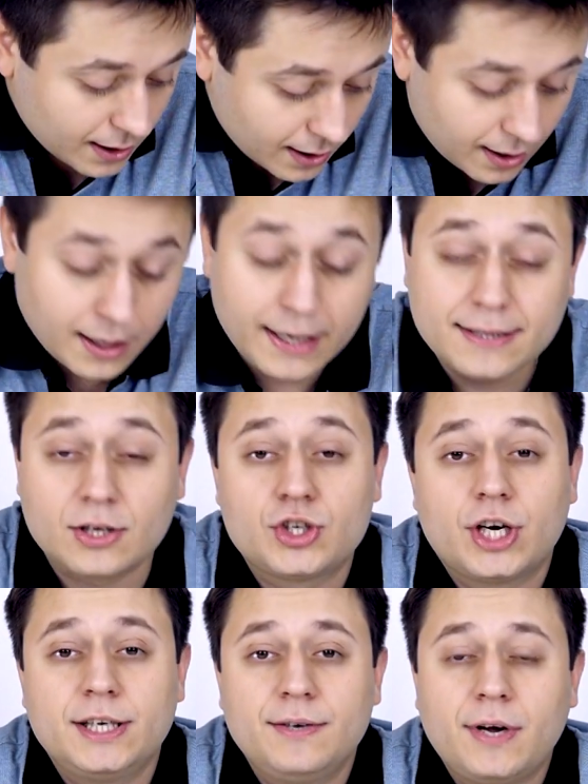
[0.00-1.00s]
А этот
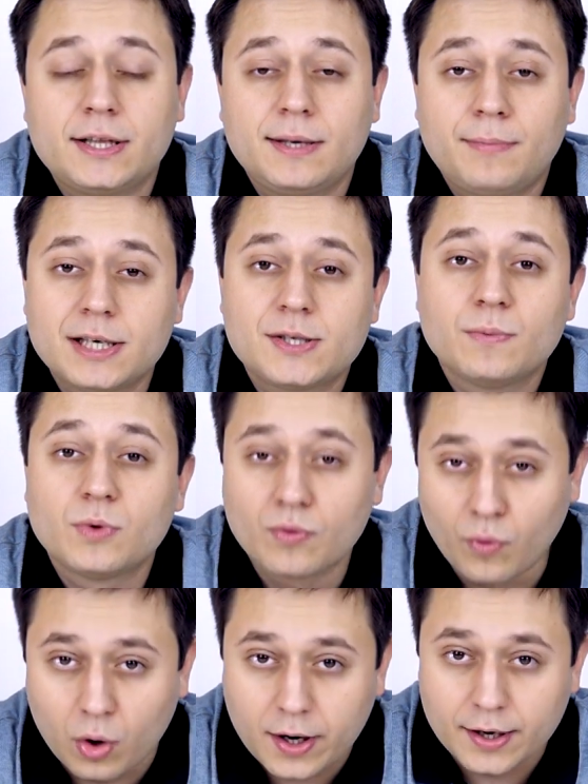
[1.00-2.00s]
же i9 максимум
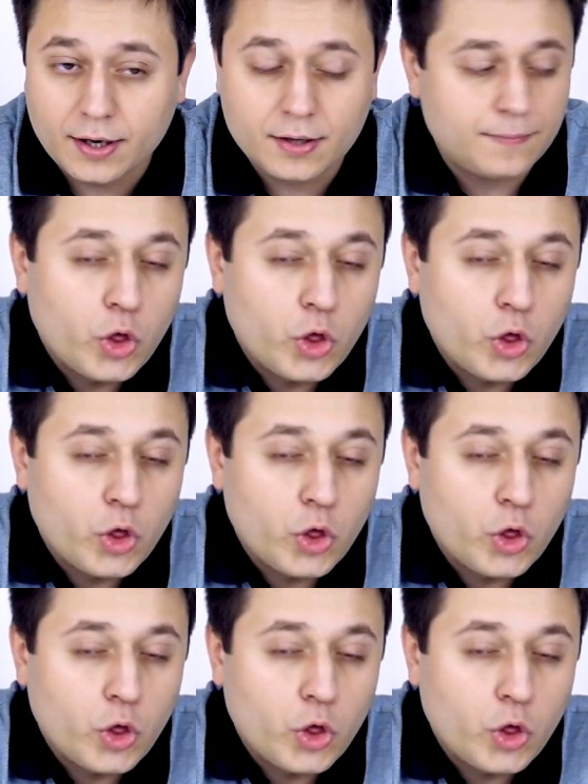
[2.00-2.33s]
двух каналов.